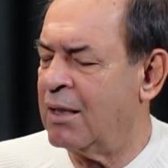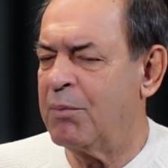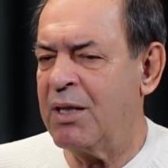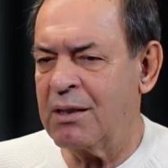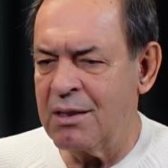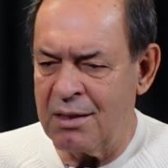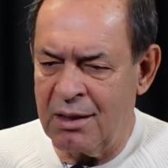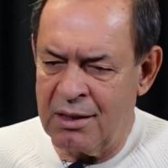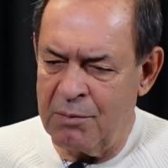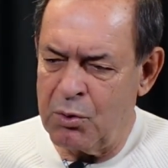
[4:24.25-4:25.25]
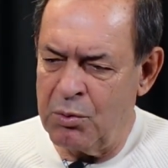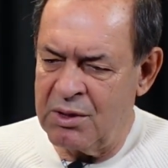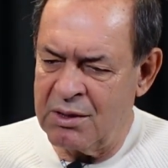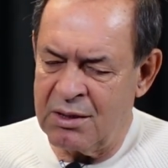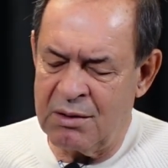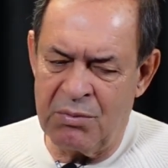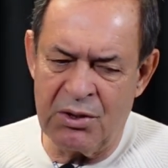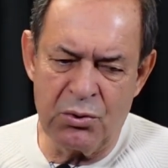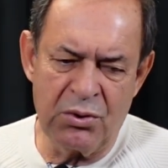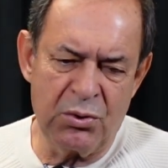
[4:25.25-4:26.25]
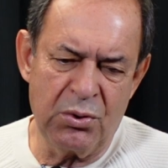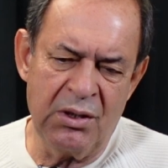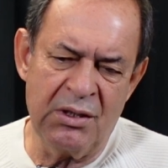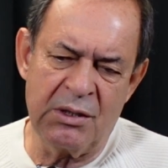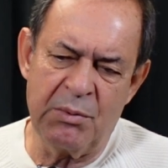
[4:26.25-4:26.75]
Merkez Hakem Komitesi sizin biraz önce söylediğiniz